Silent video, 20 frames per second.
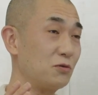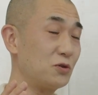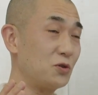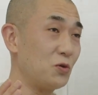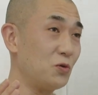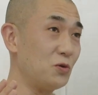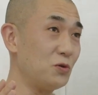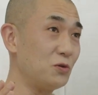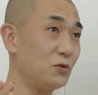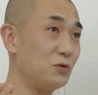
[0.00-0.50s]

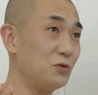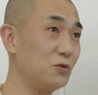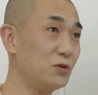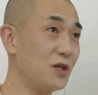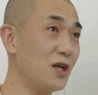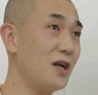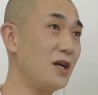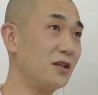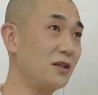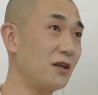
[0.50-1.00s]
そういう
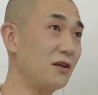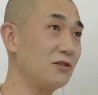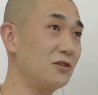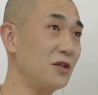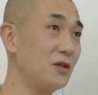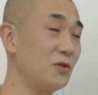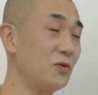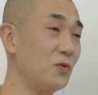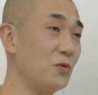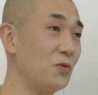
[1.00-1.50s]
空間がたく
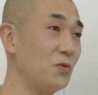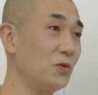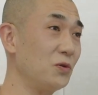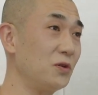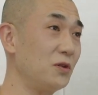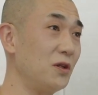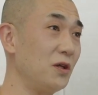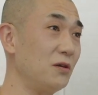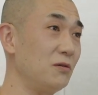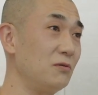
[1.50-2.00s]
さん
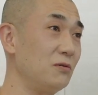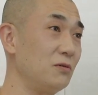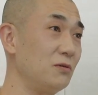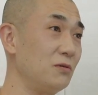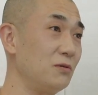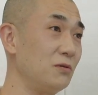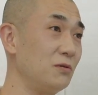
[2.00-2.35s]
残ってる、